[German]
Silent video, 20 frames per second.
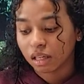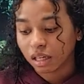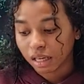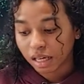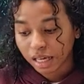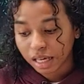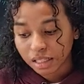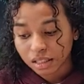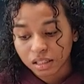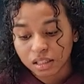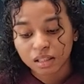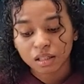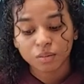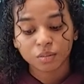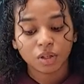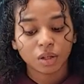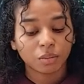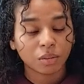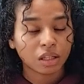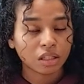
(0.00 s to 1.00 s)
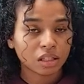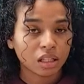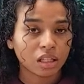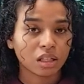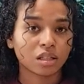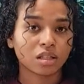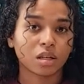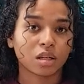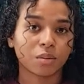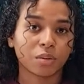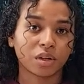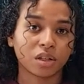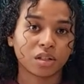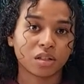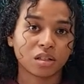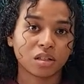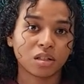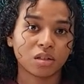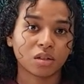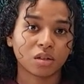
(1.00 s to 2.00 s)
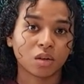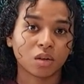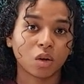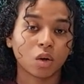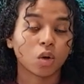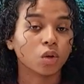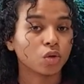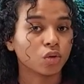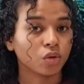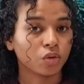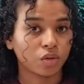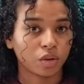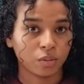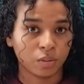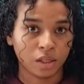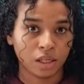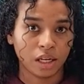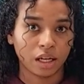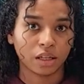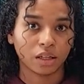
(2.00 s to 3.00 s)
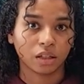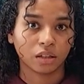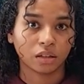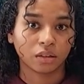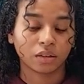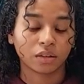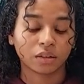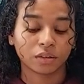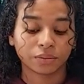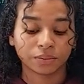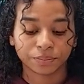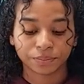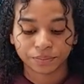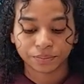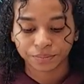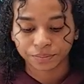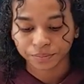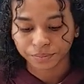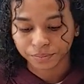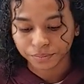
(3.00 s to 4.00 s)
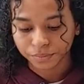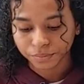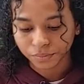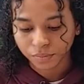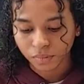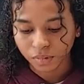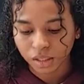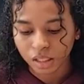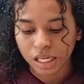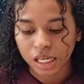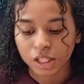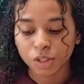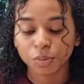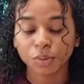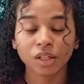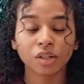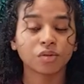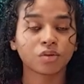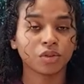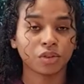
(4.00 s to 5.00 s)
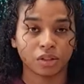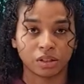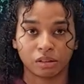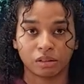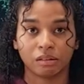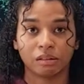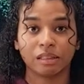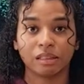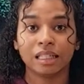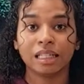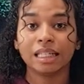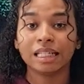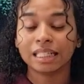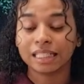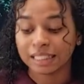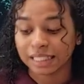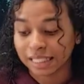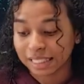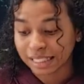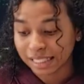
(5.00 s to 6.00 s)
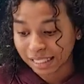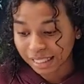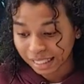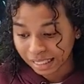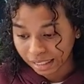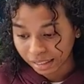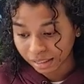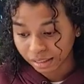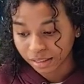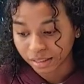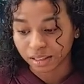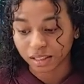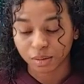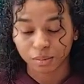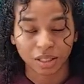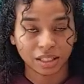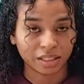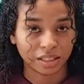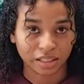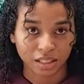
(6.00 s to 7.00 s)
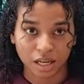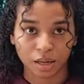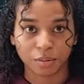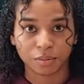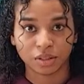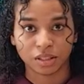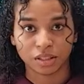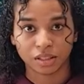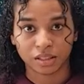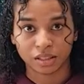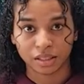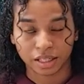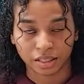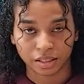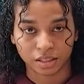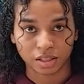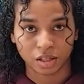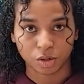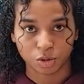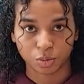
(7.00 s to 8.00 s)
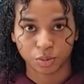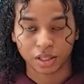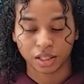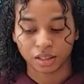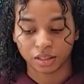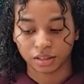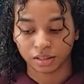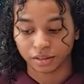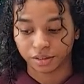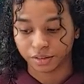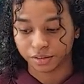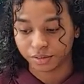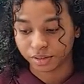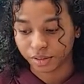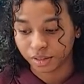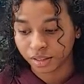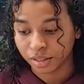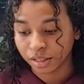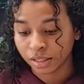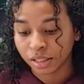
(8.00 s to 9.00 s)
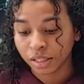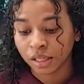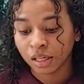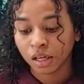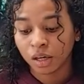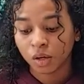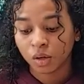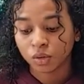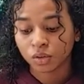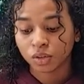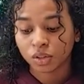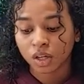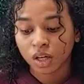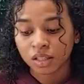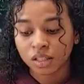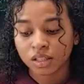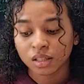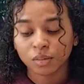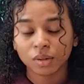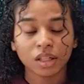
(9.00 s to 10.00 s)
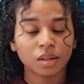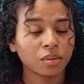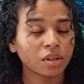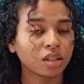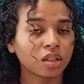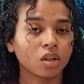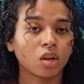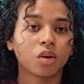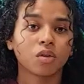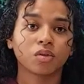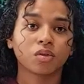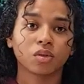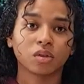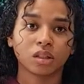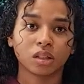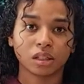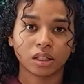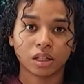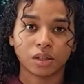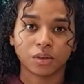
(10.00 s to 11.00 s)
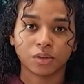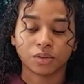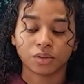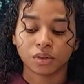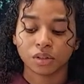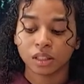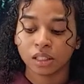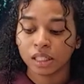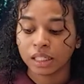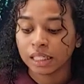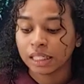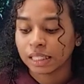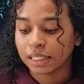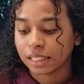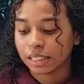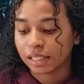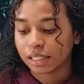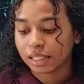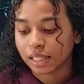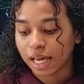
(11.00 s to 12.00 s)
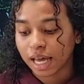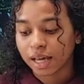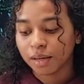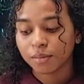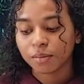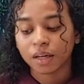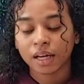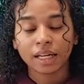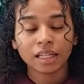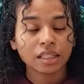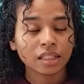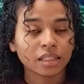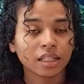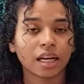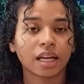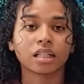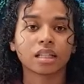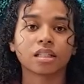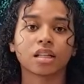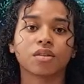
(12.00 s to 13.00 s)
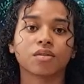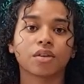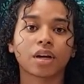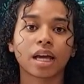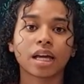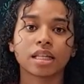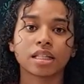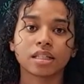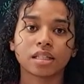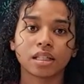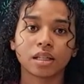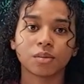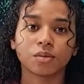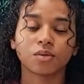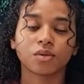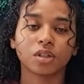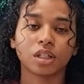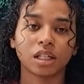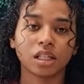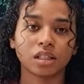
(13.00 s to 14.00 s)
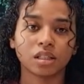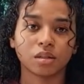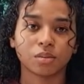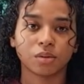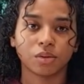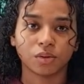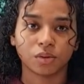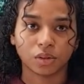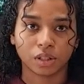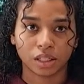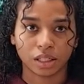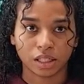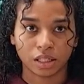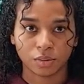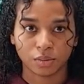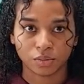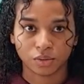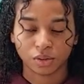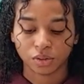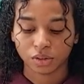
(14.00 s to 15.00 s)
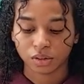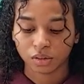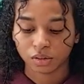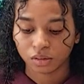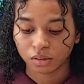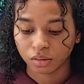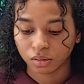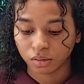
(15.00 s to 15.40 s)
La gente simplemente ha desaparecido o su familiare. Es spricht für sich, dass ich nicht einmal den Namen dieses Landes aussprechen darf. Und trotzdem gebe ich die Hoffnung nicht auf, dass es einem eines Tages ein freies Leben für die Inselbewohner geben wird.